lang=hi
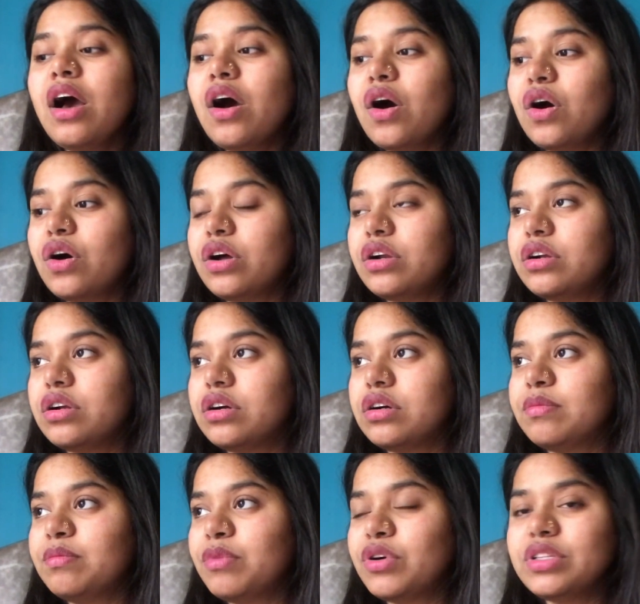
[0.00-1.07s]
और
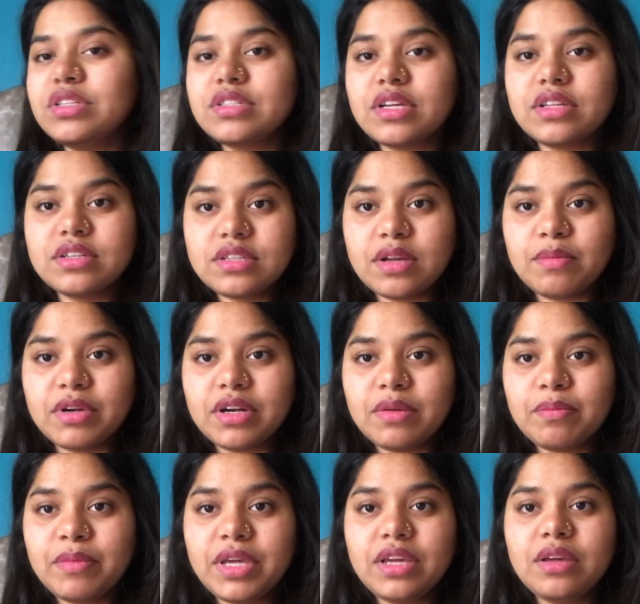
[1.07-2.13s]
बहुत ही ज़्यादा समर
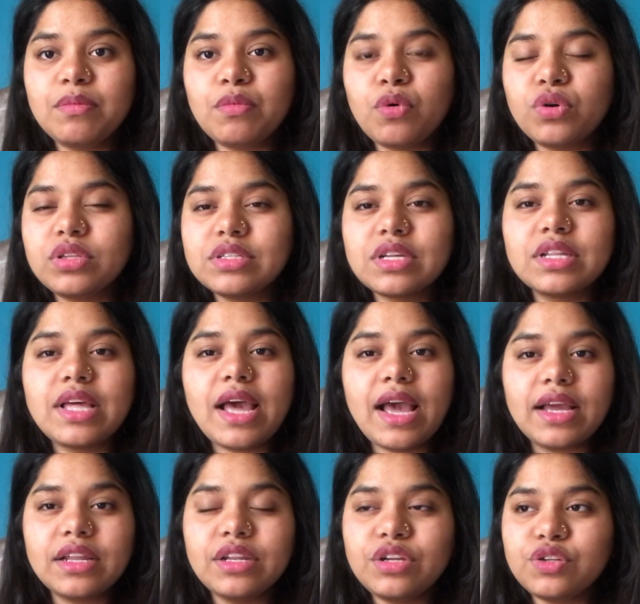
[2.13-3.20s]
में बहुत ही ज़्यादा
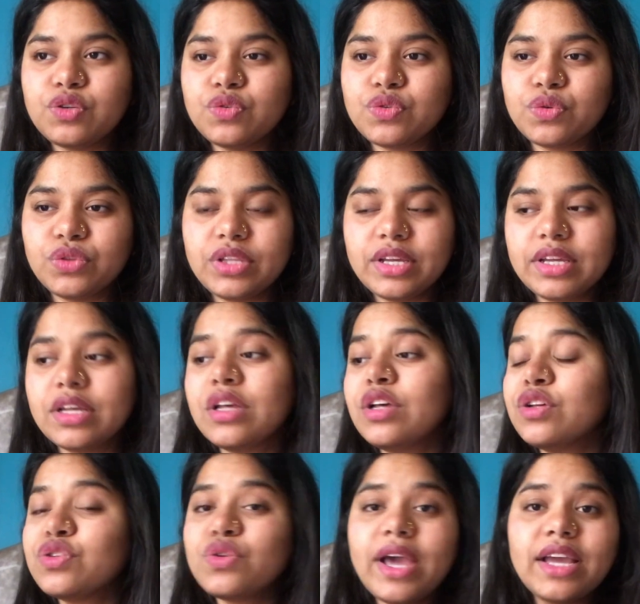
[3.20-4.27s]
एक्नी इश्यूज़ होते हैं
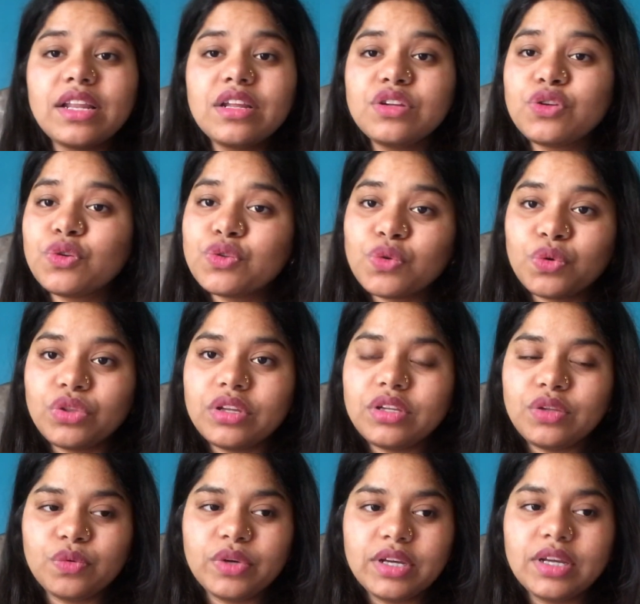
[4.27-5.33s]
सो एक्नी इश्यूज़ होते
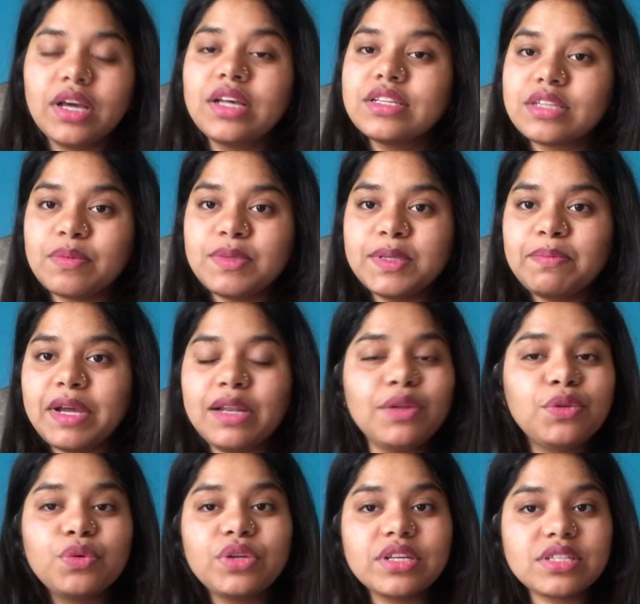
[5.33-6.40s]
क्यों हैं सबसे पहले
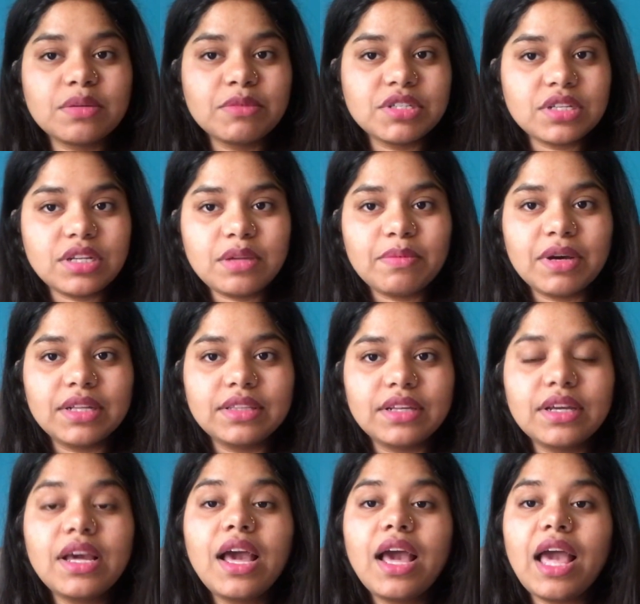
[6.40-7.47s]
तो ये समझने की बात है
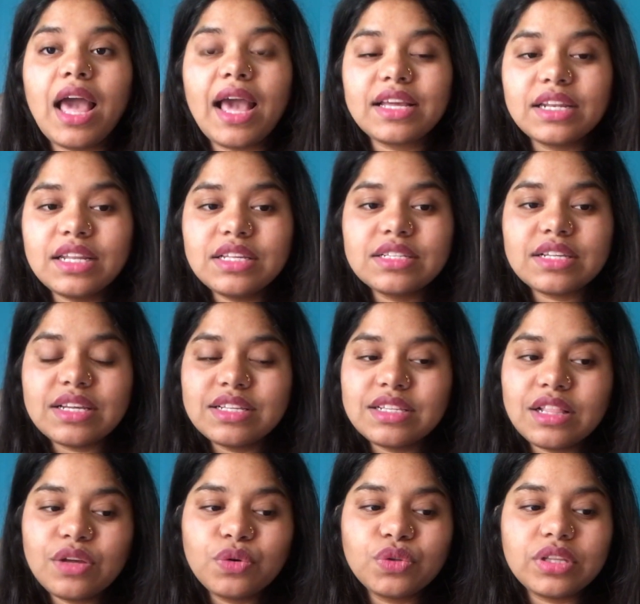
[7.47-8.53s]
एक्नीज
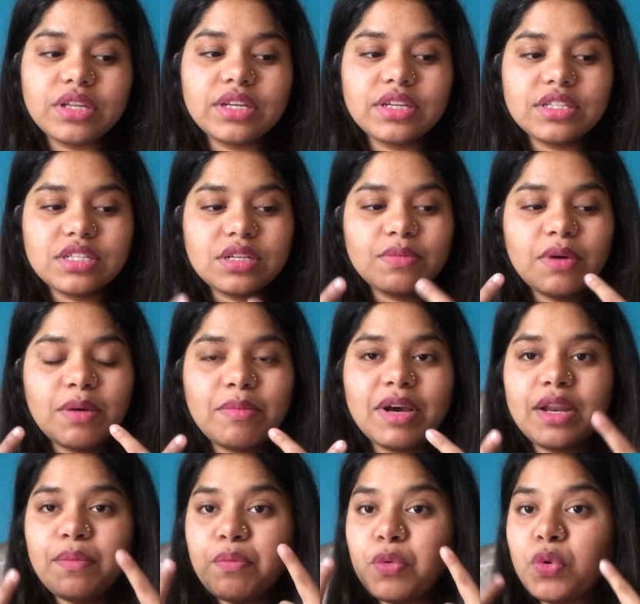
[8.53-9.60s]
इसलिए होती है कि जब
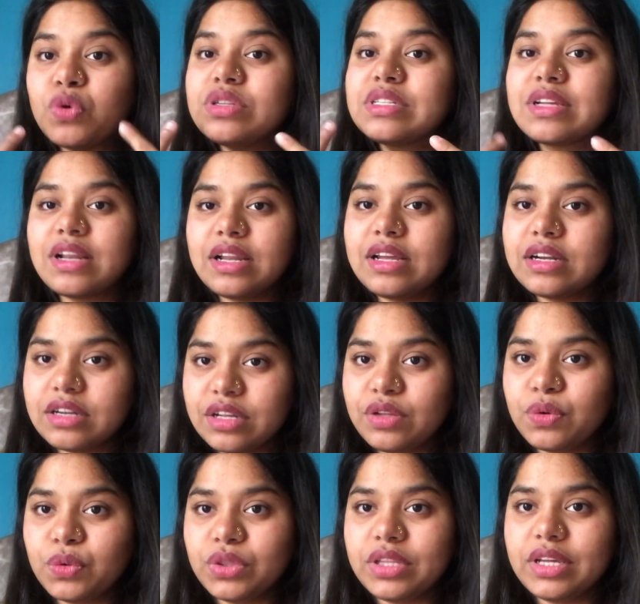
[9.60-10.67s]
हमारे पोर्ट्स क्लियर नहीं
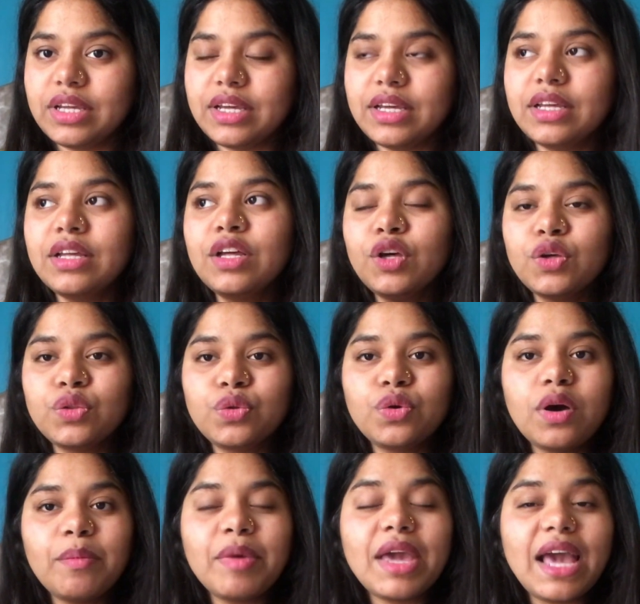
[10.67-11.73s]
होते हैं तो
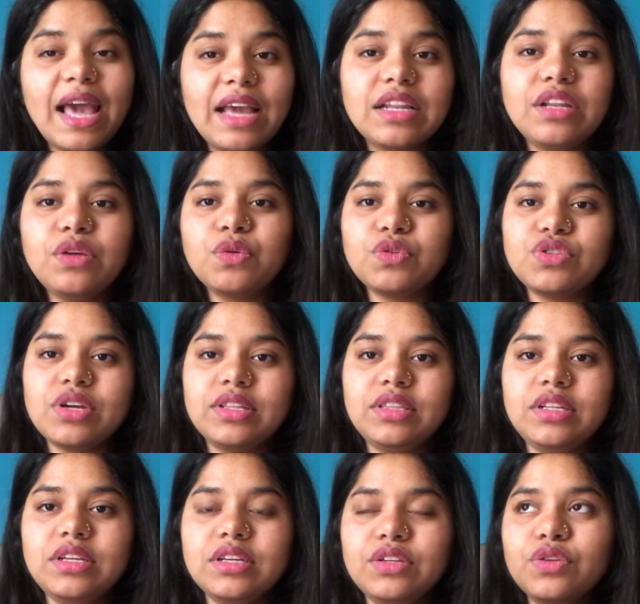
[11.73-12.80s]
हमें एक्नी हो
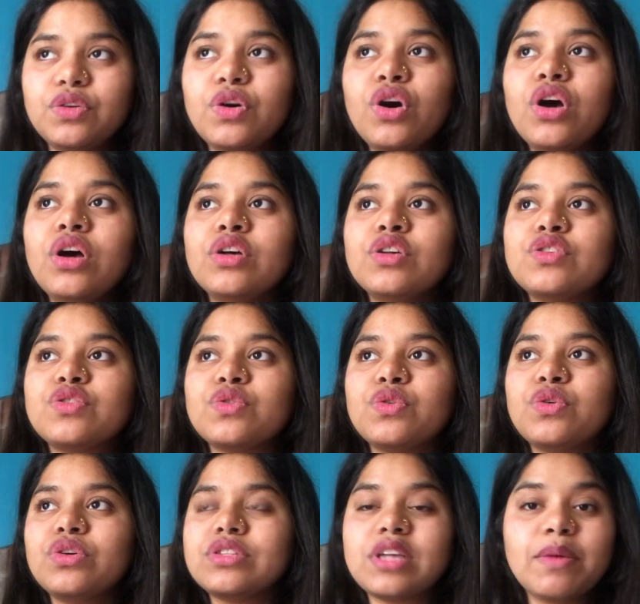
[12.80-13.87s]
जाती है यू नो
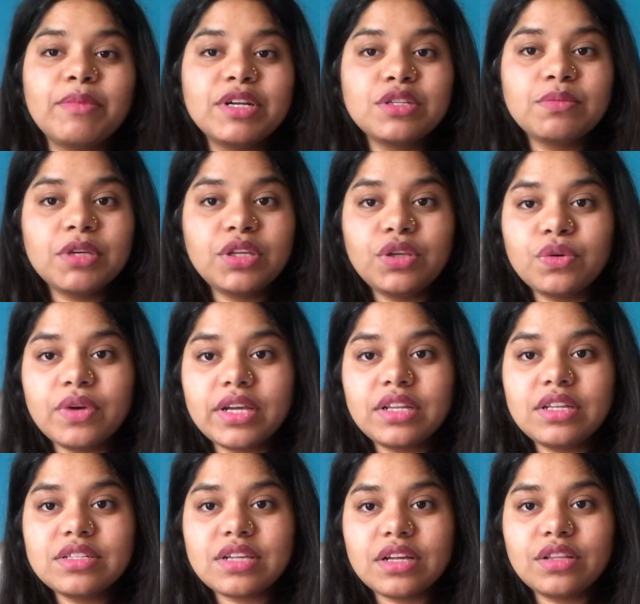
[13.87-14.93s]
सो समर्स में क्यों
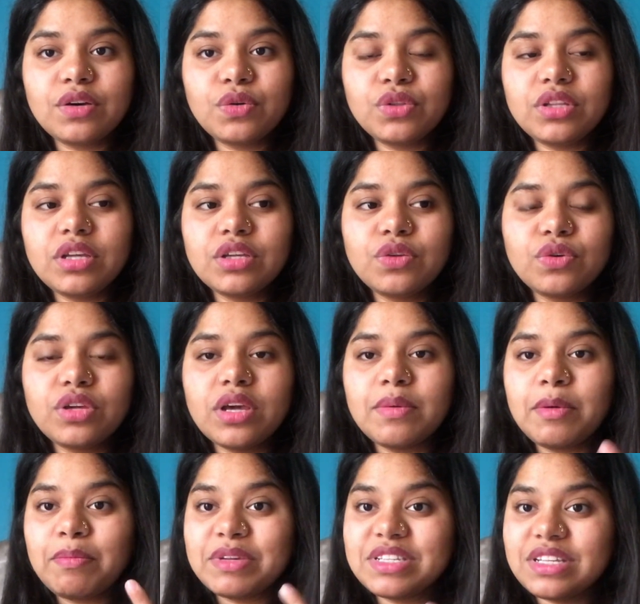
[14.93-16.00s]
एक्नी ज़्यादा होती है क्योंकि
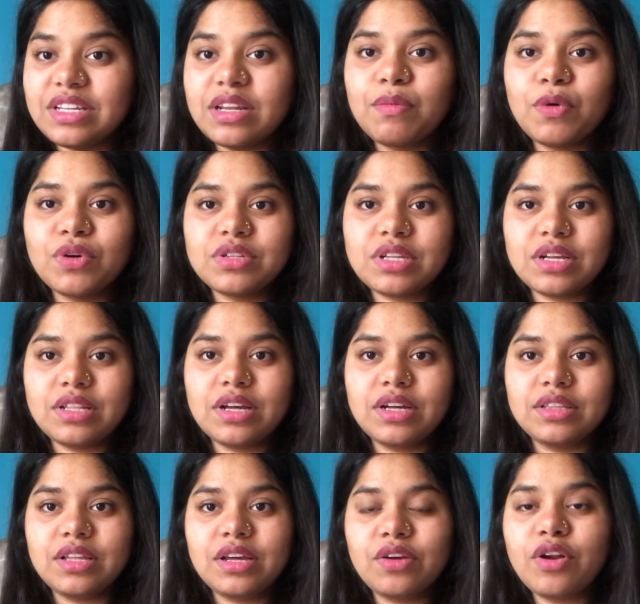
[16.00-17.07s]
हमें पसीना बहुत ज़्यादा
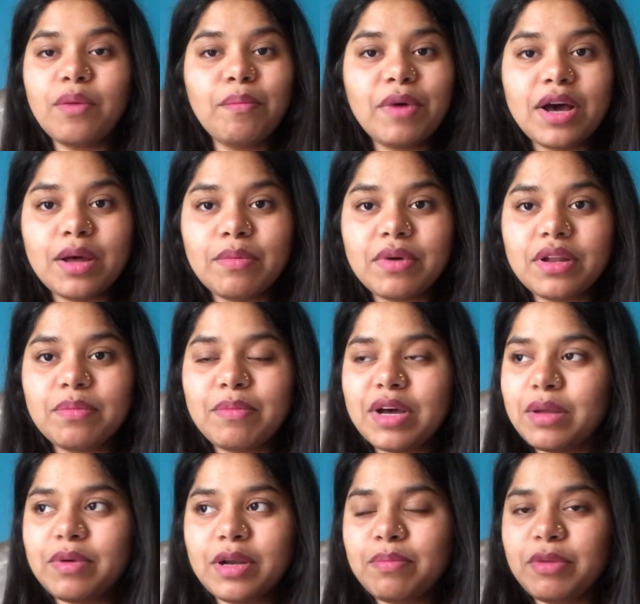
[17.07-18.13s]
आता है और हम बार बार
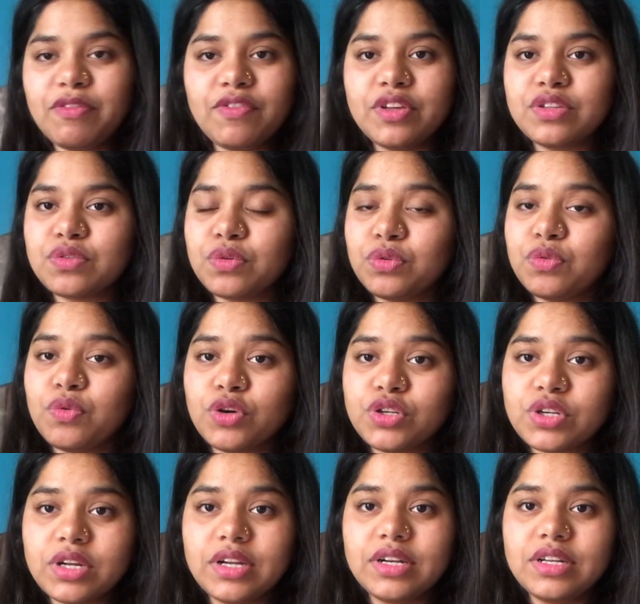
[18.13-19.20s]
बार बार अपने फेस को तो
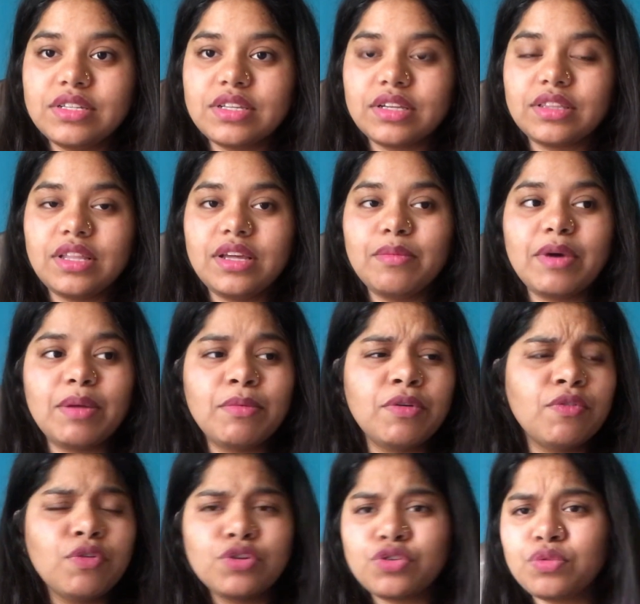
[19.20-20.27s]
वॉश कर नहीं सकते हैं बार बार
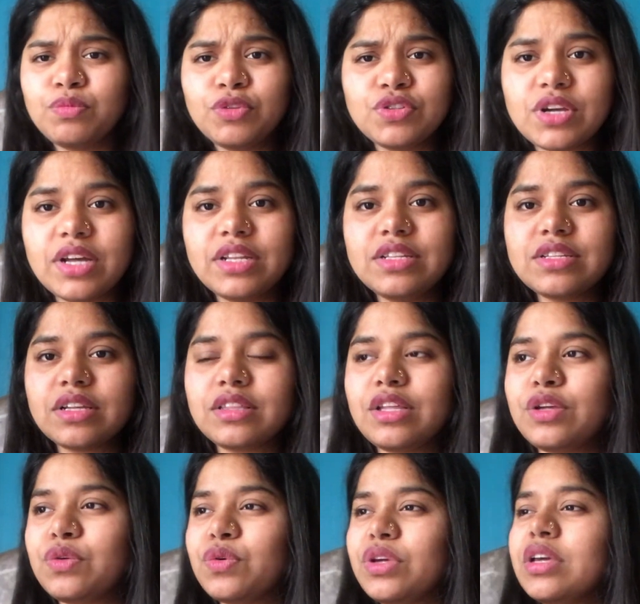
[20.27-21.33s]
वॉशरूम तो जा नहीं सकते
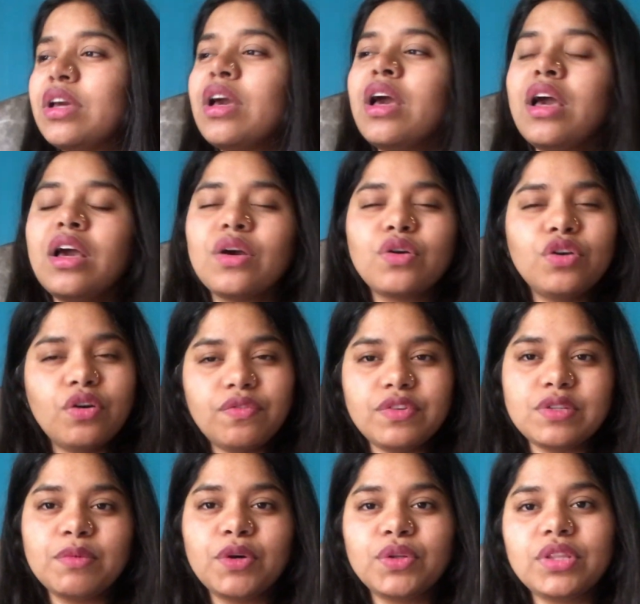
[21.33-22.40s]
क्योंकि कोई
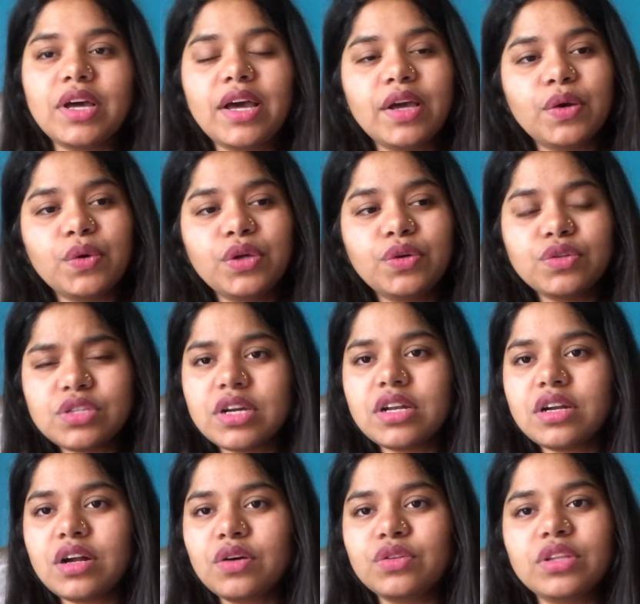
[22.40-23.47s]
ऑफिस में होता है कोई कुछ कर
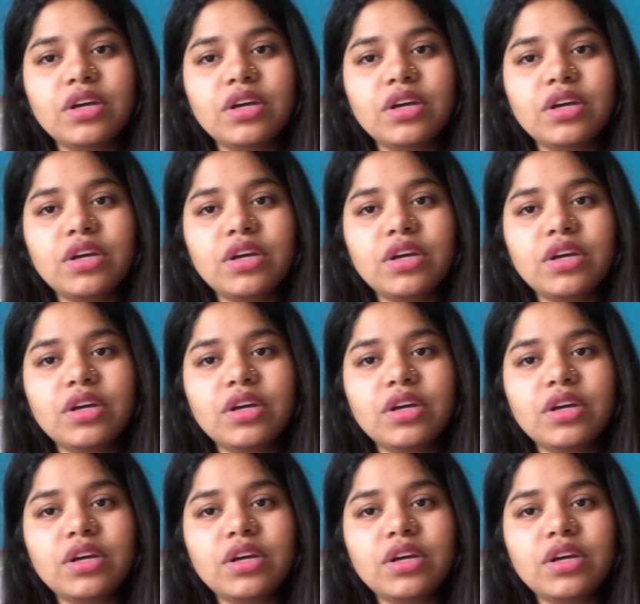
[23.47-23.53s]
रहा होता